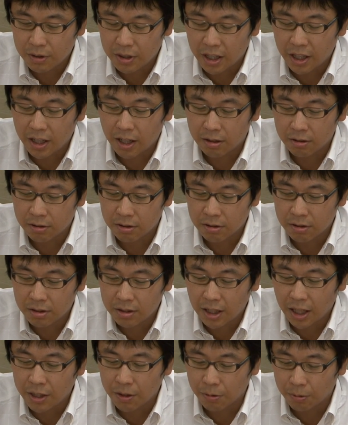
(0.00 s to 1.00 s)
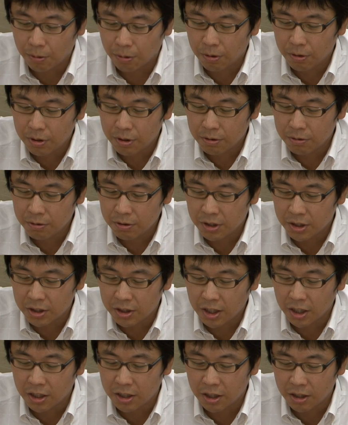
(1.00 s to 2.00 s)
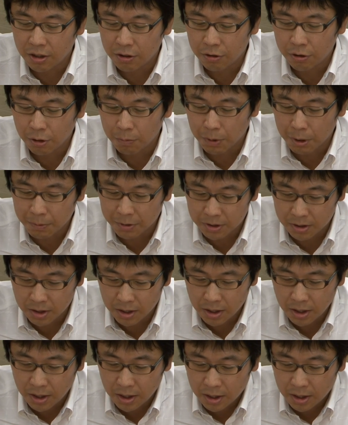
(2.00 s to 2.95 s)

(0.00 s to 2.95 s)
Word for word: 契約対応というふうに指摘できると思います。